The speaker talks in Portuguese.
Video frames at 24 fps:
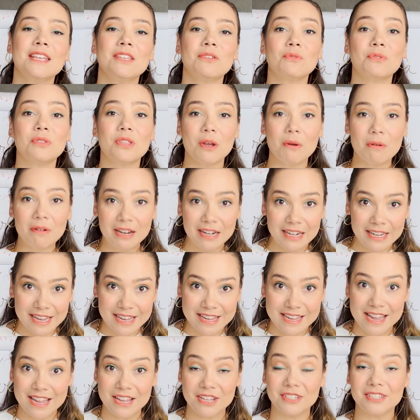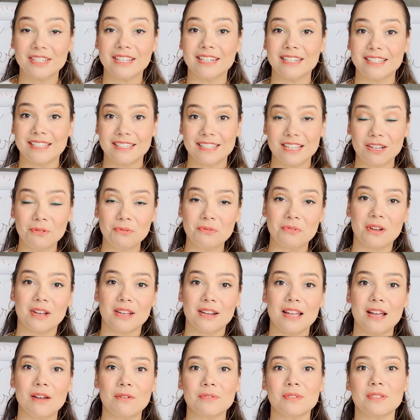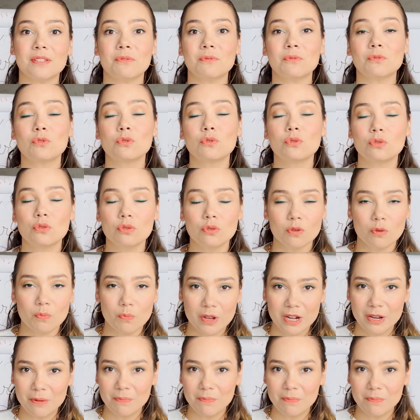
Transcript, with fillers: E o teu clique e a inscrição no canal são super